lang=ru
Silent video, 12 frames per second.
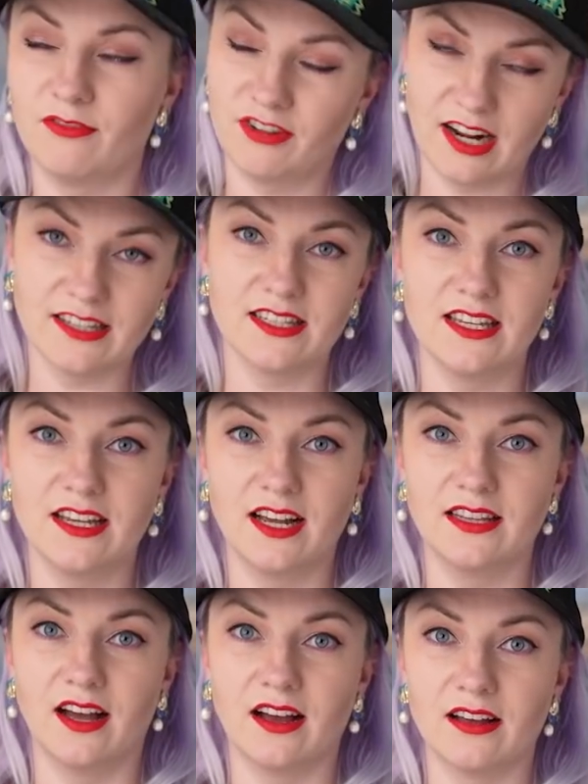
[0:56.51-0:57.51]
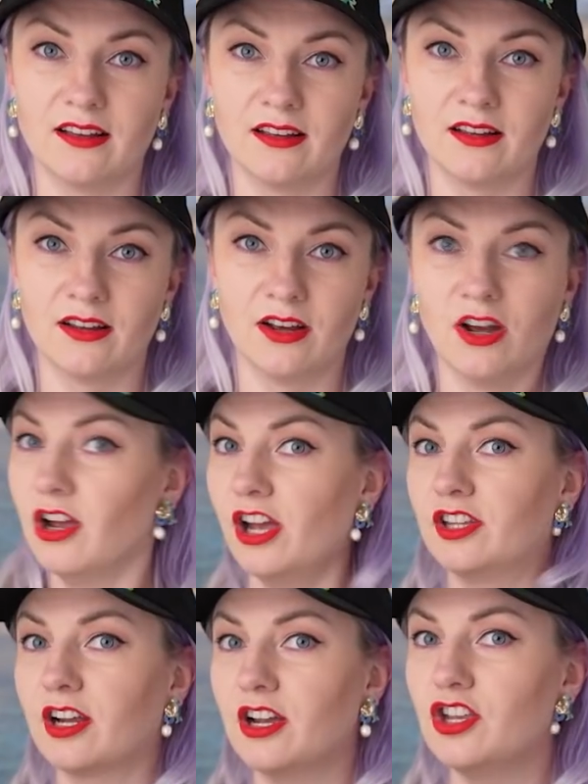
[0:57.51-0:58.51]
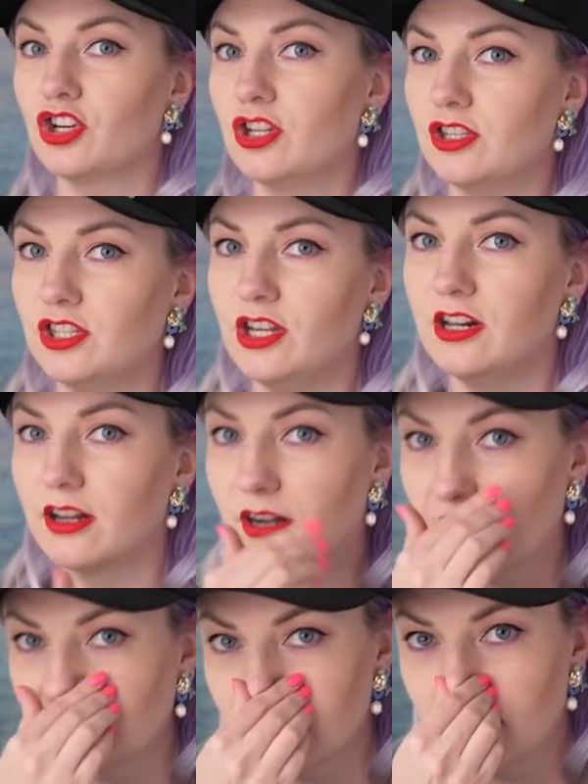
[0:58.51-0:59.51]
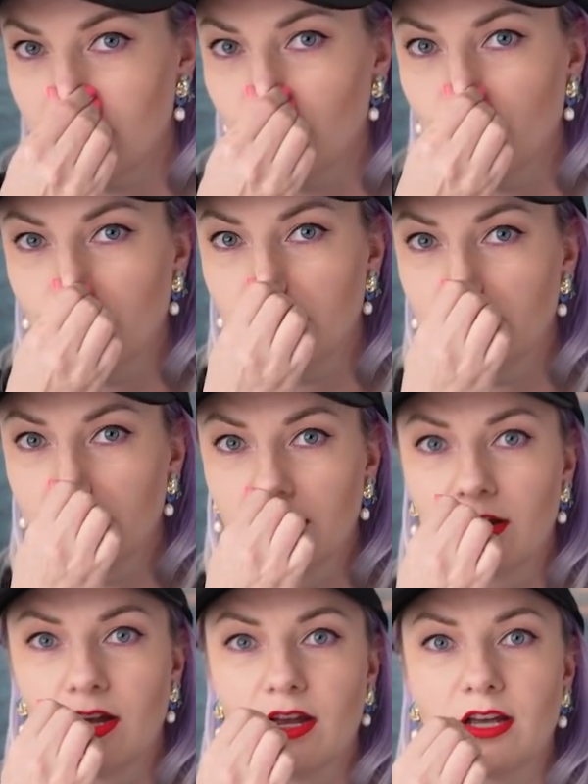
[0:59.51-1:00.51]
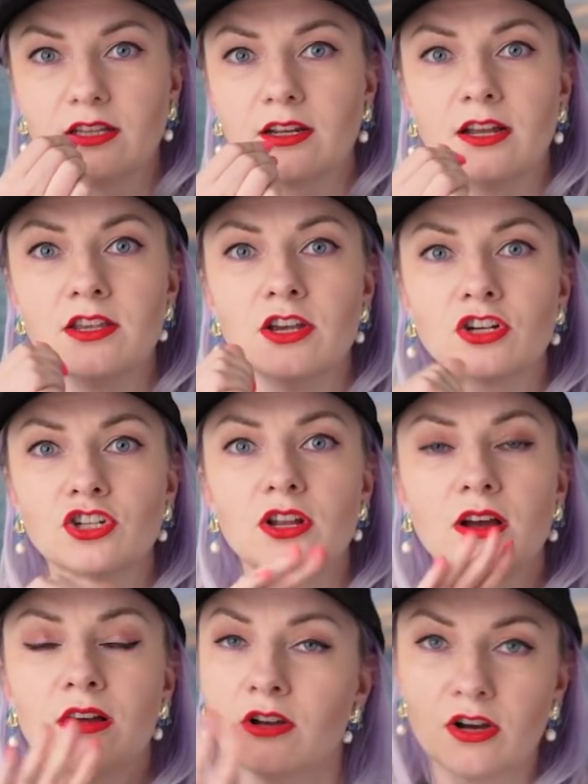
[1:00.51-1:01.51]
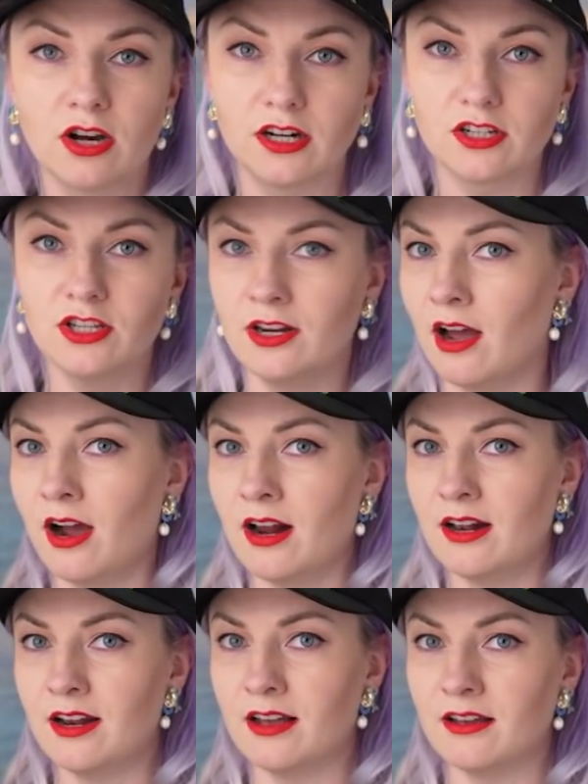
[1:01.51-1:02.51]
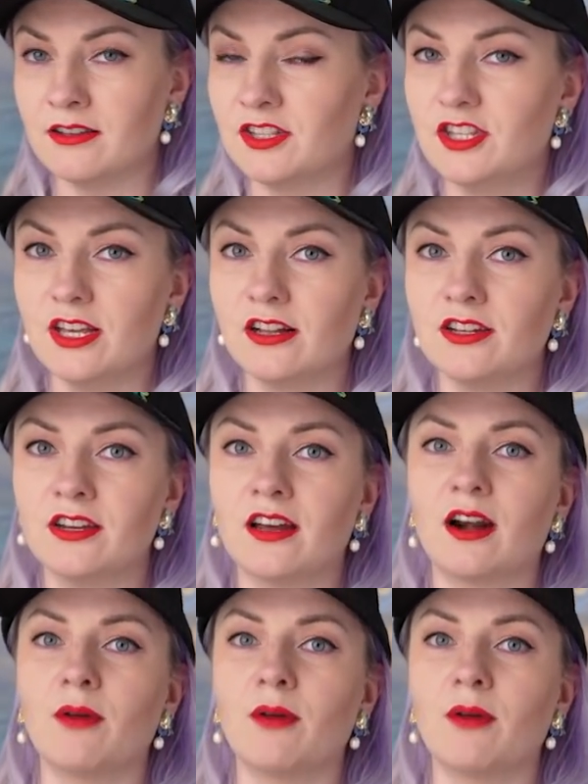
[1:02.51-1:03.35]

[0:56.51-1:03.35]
в разные года, это, конечно, сильно разные люди. Это, конечно, кардинально сделанная